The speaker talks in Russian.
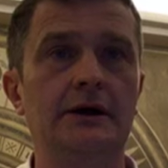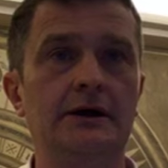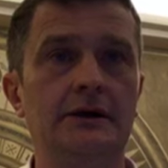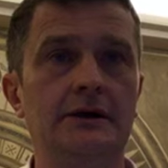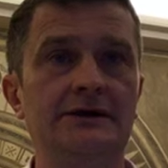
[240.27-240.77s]

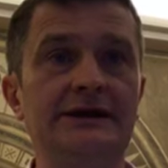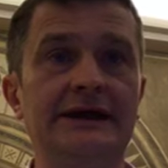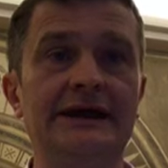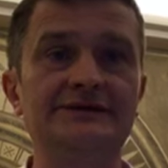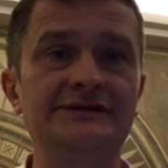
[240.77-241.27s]
а,
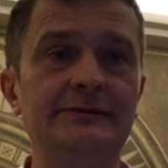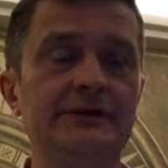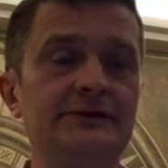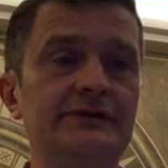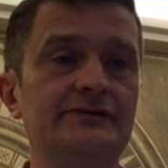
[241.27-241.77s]
и эти
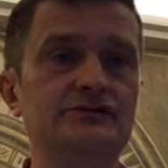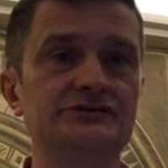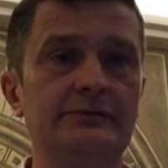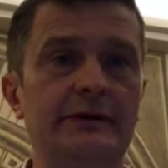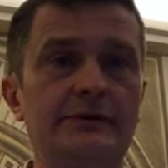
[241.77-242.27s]
методы вы
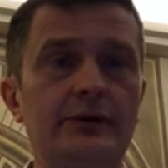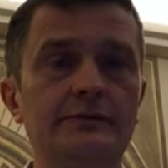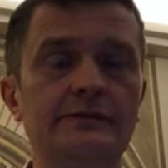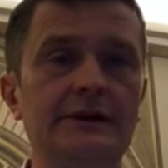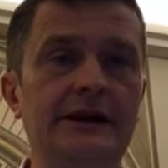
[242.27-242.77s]
уже
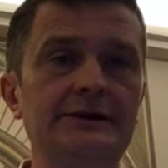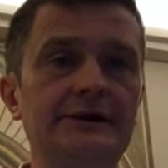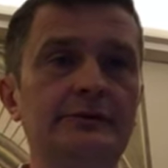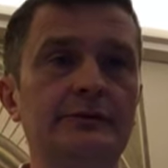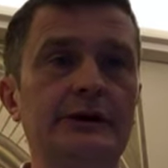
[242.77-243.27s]
попробовали, и
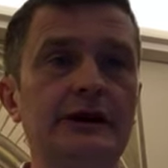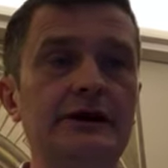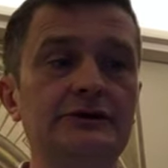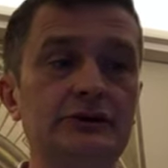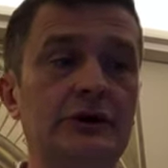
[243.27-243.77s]
они не
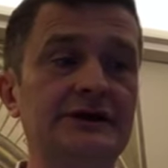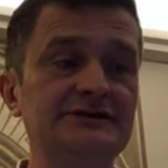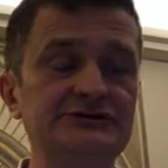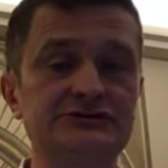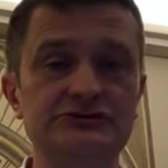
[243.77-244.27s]
помогают, то,
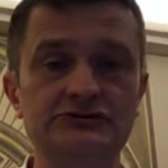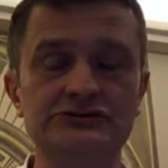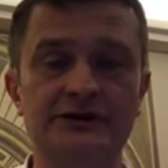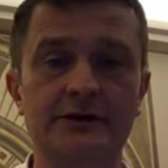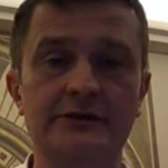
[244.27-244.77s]
конечно же,
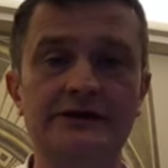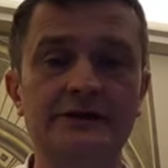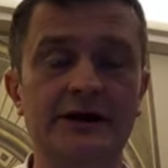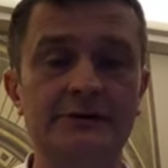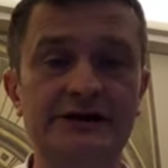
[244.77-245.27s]
нужно
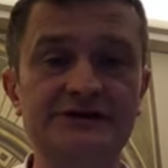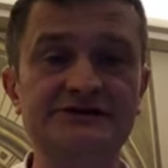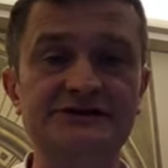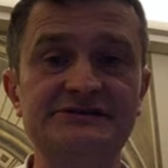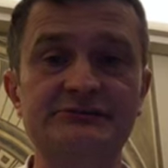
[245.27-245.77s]

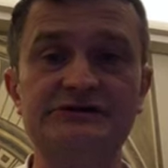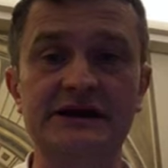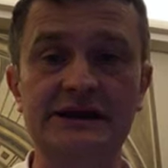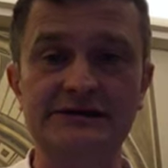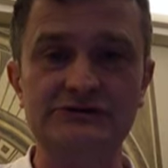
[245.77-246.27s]
обратиться к
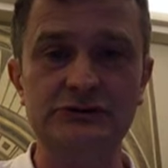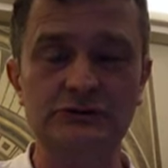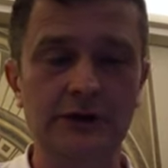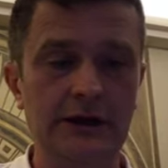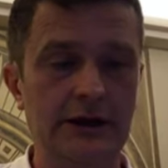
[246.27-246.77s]
специалисту,